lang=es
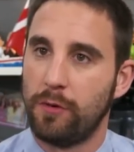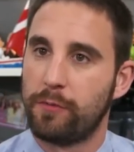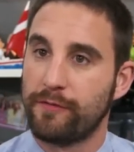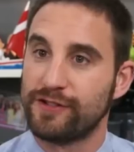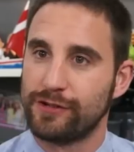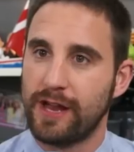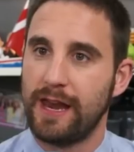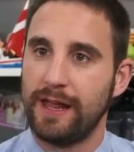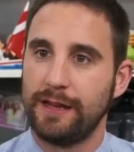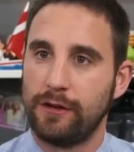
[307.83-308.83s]

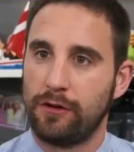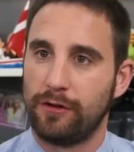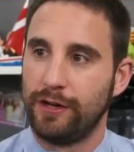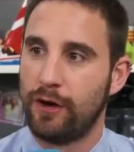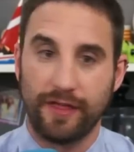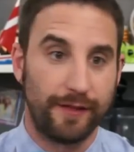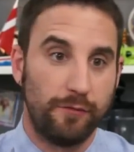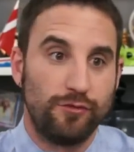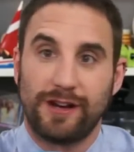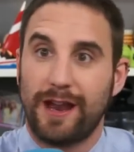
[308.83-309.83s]
profesionales y, nos
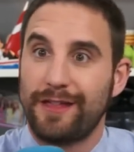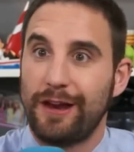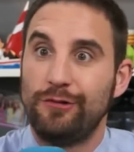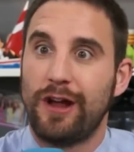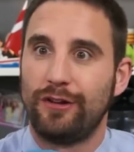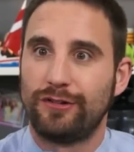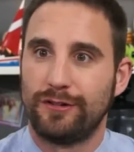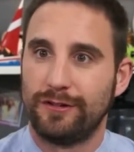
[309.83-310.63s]
hacemos mucha gracia el uno al otro.